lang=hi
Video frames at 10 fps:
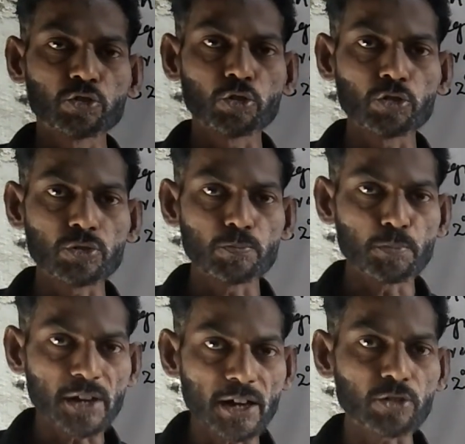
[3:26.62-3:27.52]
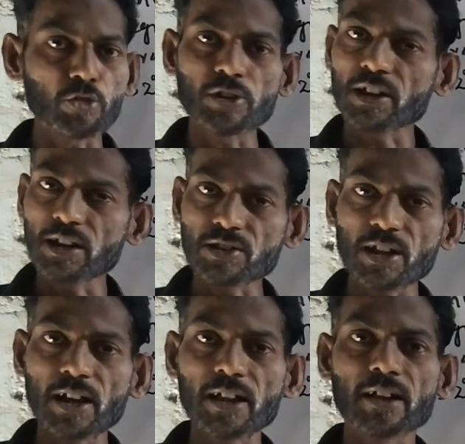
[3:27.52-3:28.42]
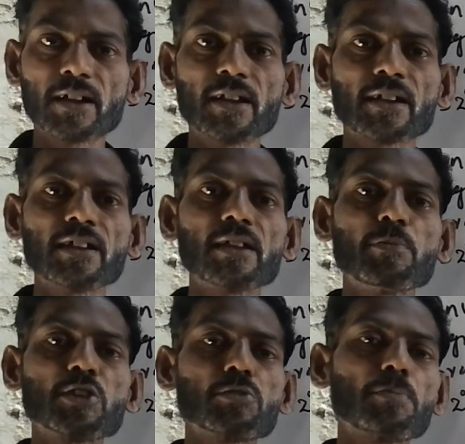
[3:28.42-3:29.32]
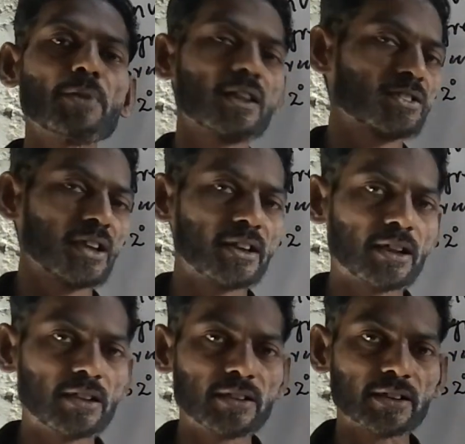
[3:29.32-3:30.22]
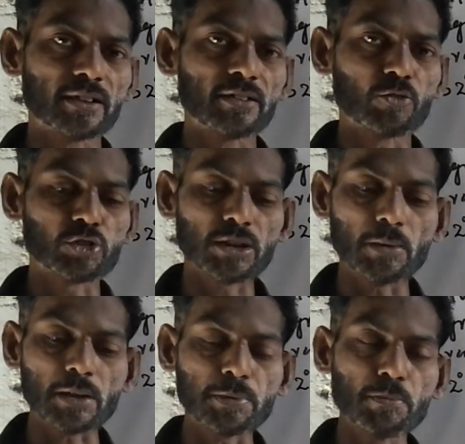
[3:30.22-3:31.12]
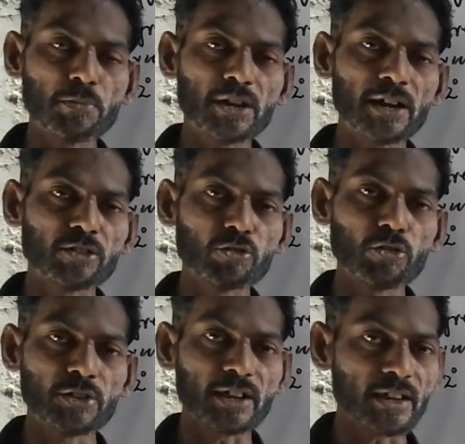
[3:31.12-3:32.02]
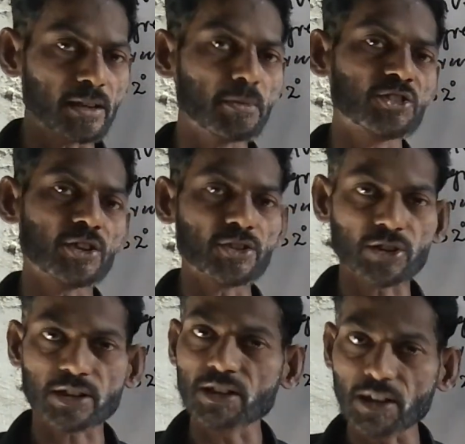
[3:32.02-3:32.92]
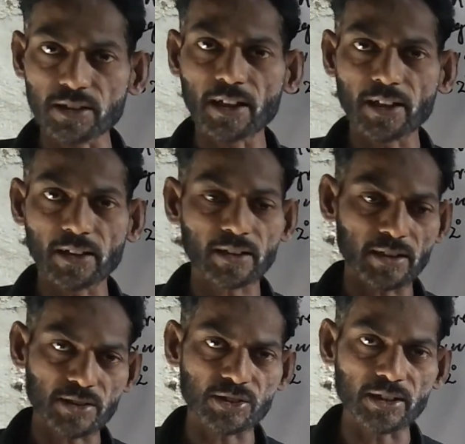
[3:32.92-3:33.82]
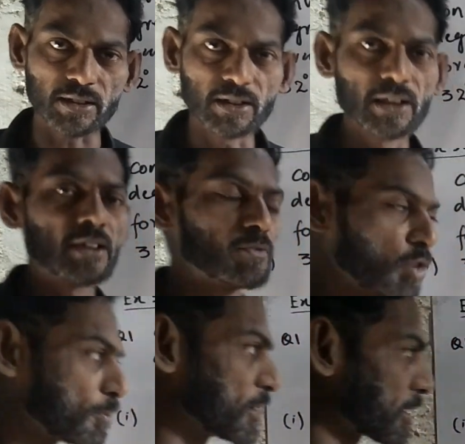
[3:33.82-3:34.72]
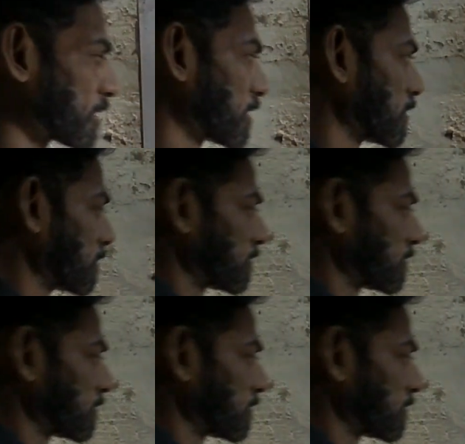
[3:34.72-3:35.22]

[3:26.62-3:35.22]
तो मिनट को डिग्री से अलग करने के लिए बीच में प्लस साइन डाल देंगे उसके बाद फिर मिनट को डिग्री में चेंज किया जाएगा कैसे वो हम देखेंगे